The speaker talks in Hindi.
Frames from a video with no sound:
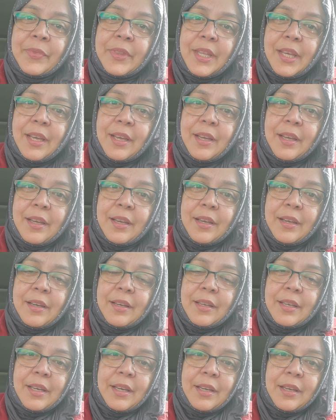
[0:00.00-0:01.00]
कि
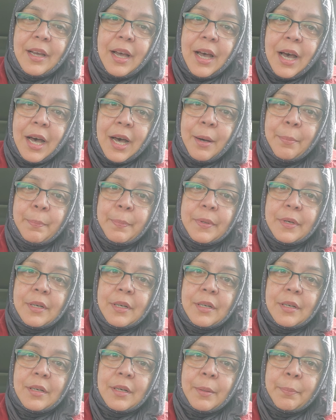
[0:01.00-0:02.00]
कि आप आ,
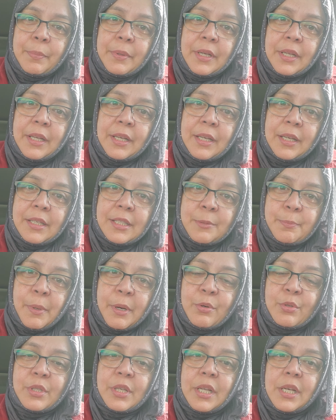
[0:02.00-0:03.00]
अपने
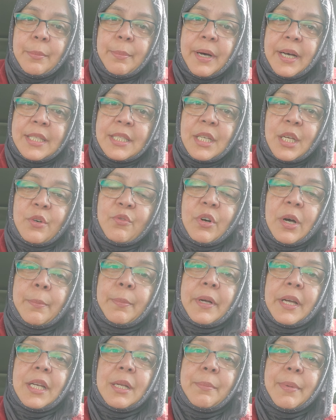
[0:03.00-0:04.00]
स्पाउस का लिबास है और वो
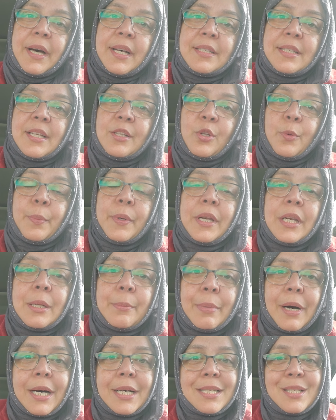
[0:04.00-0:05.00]
आपका लिबास है तो फिर
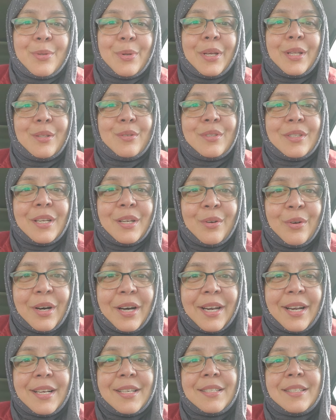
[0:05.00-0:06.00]
लिबास तो एक दूसरे को
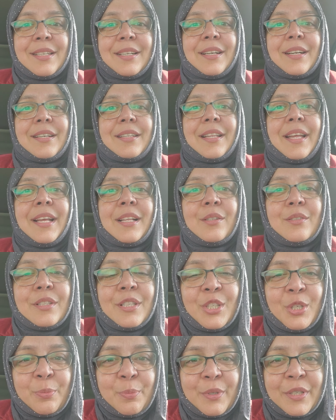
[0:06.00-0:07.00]
आरास्ता करता है एक
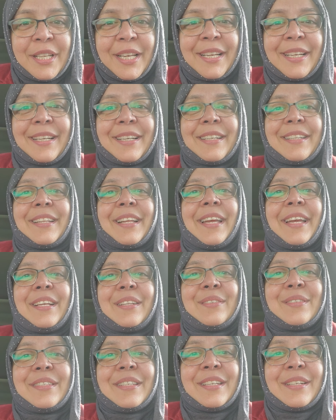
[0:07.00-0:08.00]
दूसरे को प्रोटेक्ट करता है एक
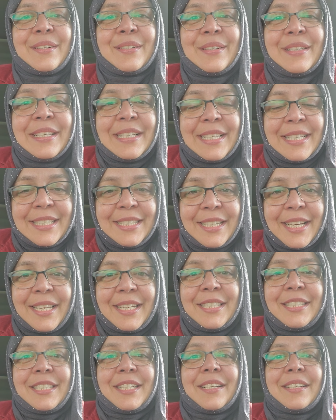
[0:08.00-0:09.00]
दूसरे को
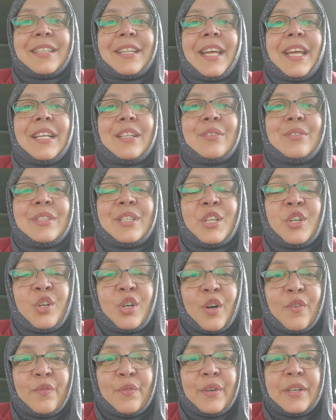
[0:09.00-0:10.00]
चैरिश करता है एक दूसरे को
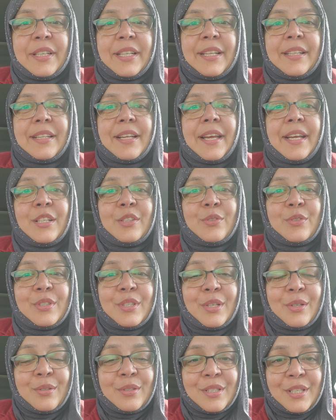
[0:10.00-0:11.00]
कम्फर्ट देता है एक
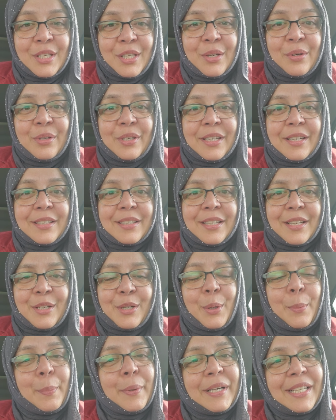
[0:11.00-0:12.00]
दूसरे को सिक्योर करता है
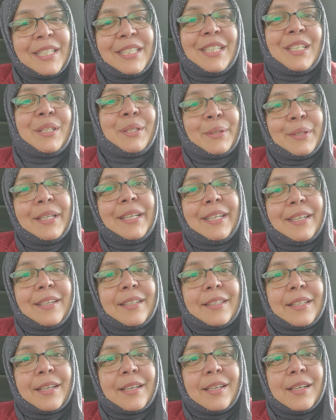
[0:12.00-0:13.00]
कॉम्पिटिशन थोड़ी
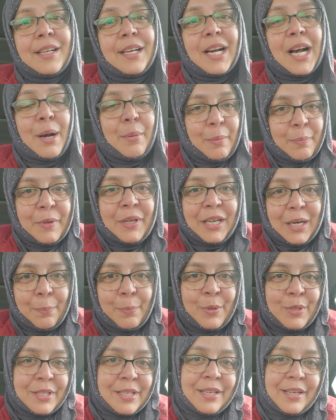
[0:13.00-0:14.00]
करता है हम अपने
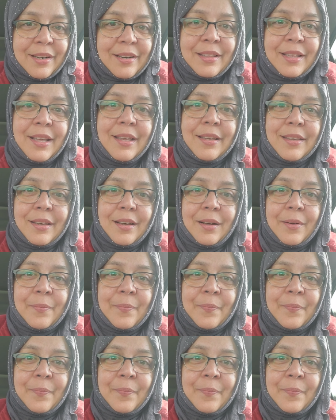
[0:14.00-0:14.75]
कपड़ों से लड़ते हैं क्या